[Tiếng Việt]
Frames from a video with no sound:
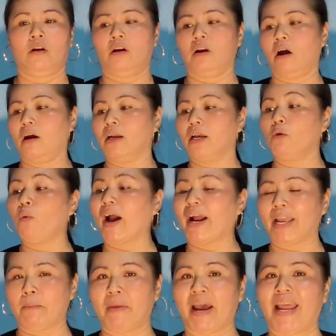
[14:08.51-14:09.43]
Rồi cái
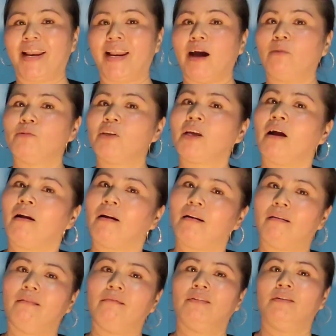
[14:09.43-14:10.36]
qua ngày mai là ổng
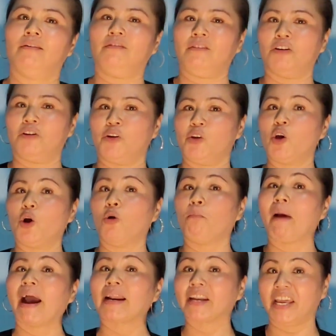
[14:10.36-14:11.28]
cho người vô
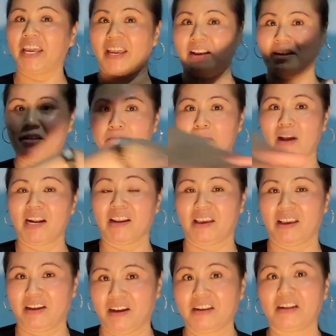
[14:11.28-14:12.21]
bắt điện
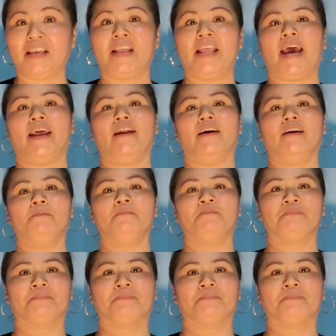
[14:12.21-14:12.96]
hết cái giải đó.